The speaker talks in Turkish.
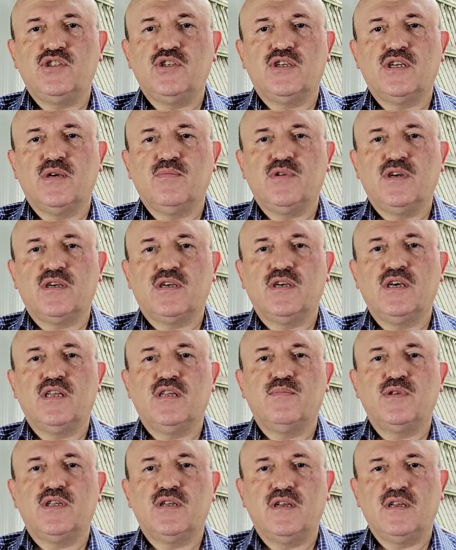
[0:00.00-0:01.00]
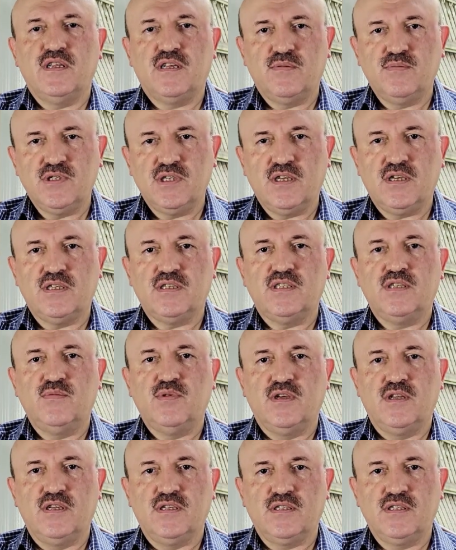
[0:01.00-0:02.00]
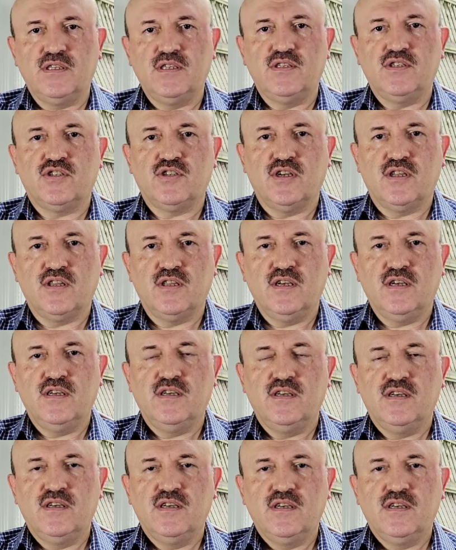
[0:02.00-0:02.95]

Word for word: Cenab-ı Hak her birerlerimize nasip eylesin inşallah.